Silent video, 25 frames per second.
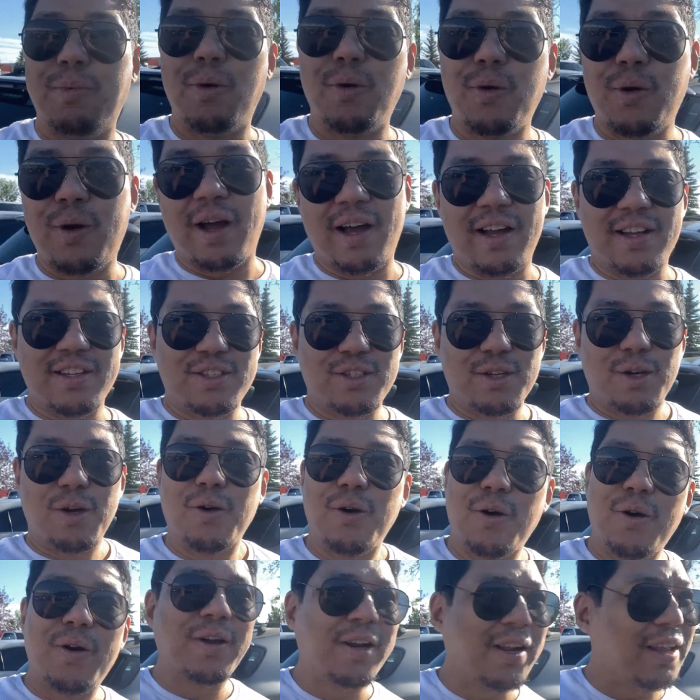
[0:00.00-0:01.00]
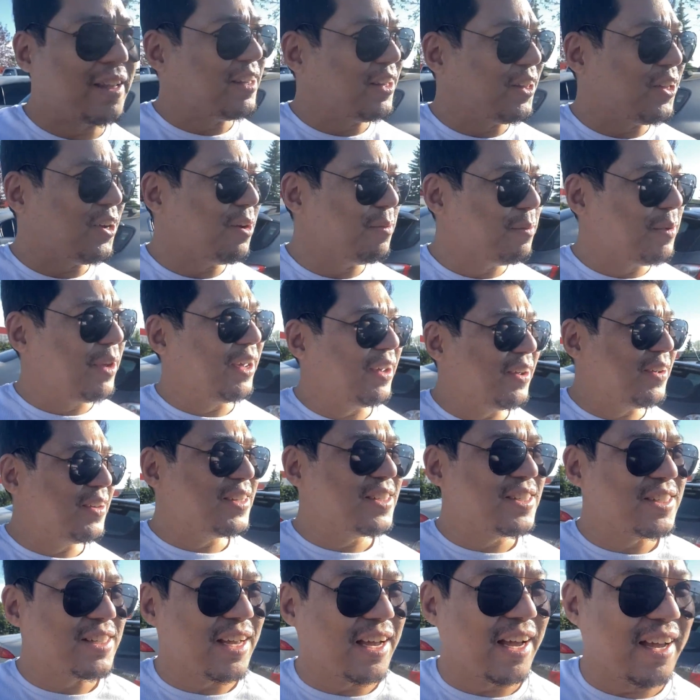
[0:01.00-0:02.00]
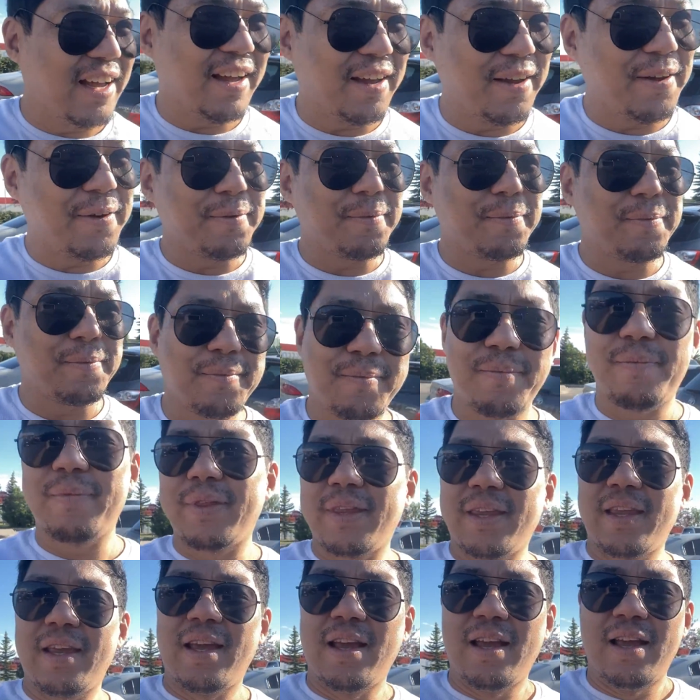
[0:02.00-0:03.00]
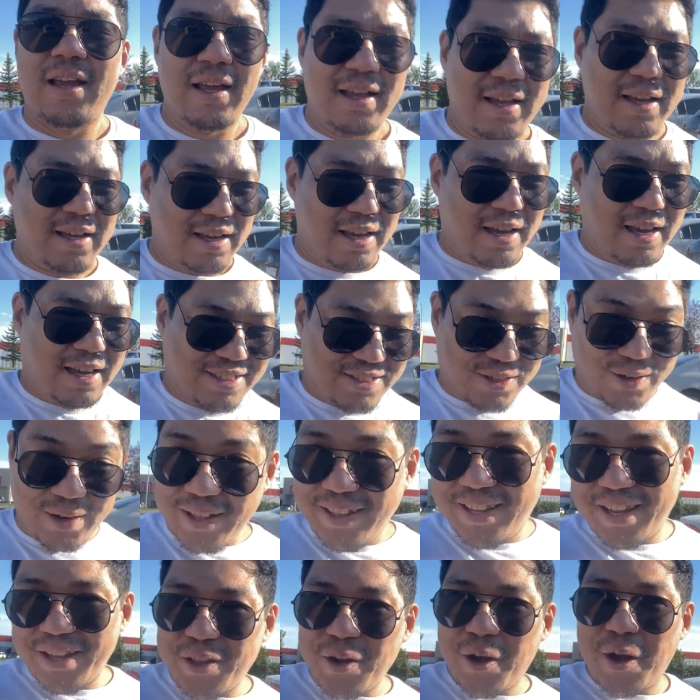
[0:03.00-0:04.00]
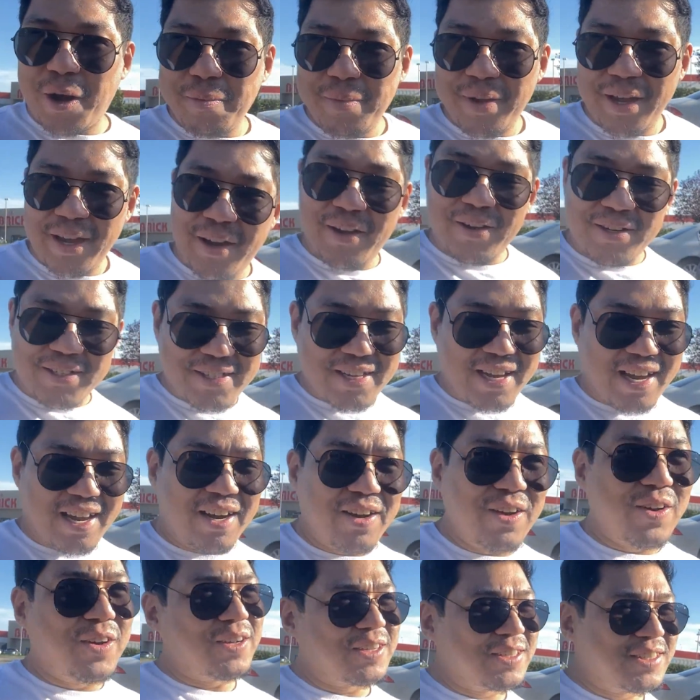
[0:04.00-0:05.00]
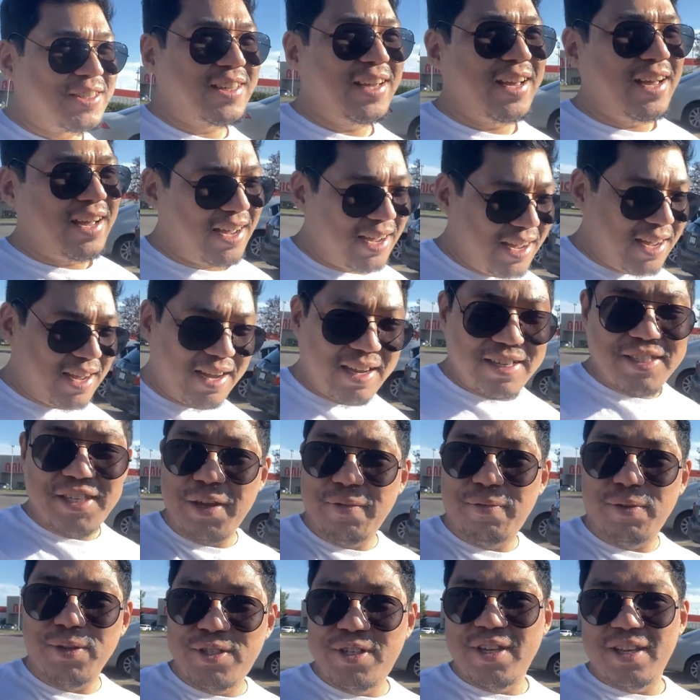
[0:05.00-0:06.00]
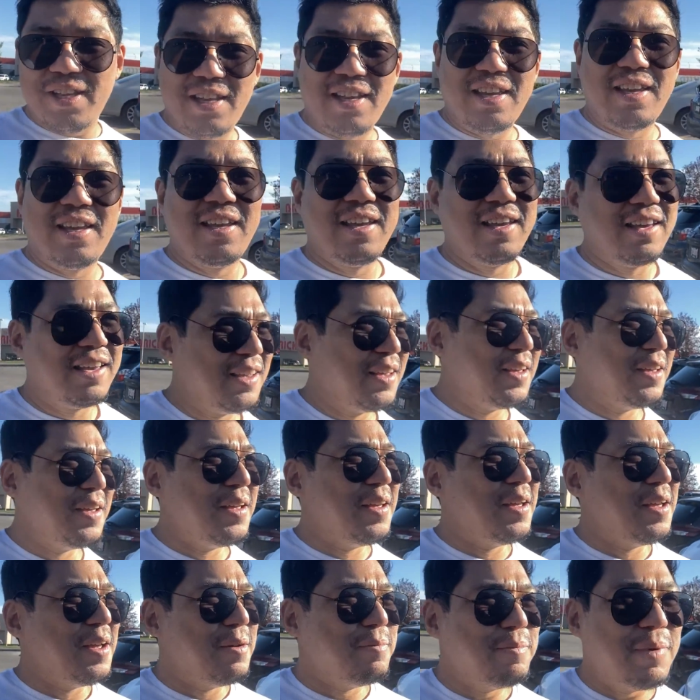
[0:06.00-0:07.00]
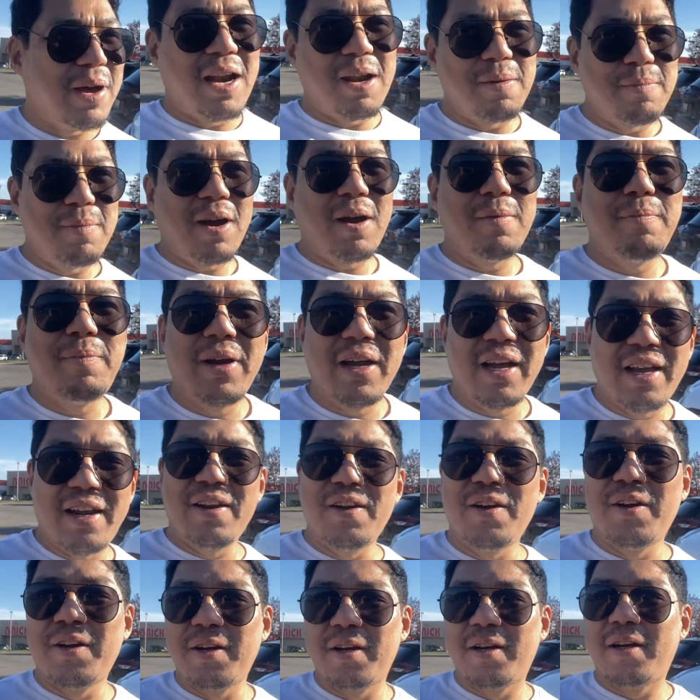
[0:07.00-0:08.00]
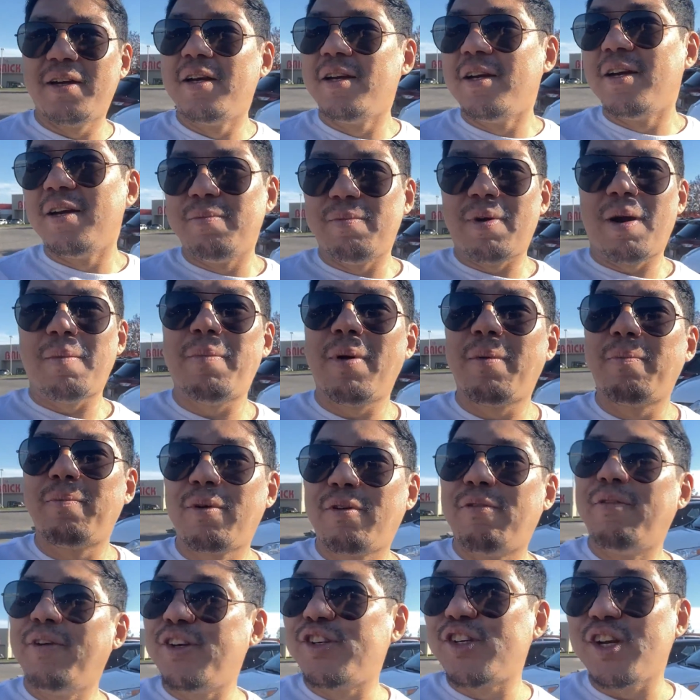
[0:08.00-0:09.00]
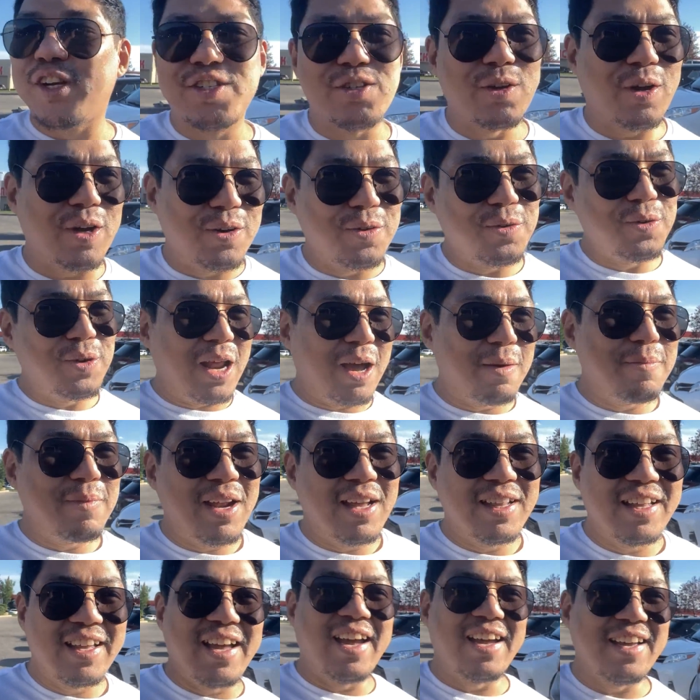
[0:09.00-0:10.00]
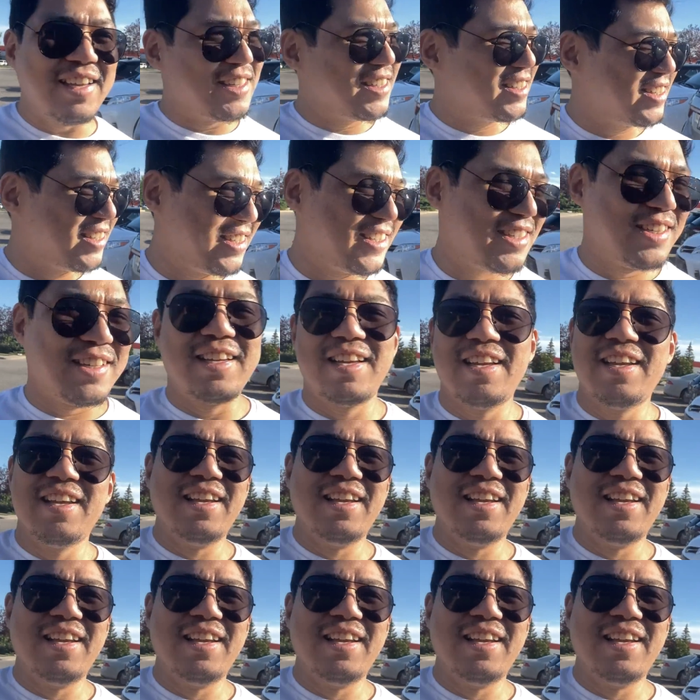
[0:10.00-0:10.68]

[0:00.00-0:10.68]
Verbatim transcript: bukas. So, nandito kami ngayon sa So, nandito kami ngayon sa ano, sa Seafood City para makapag ano, makapag provision. So, anong ulamin natin, guys?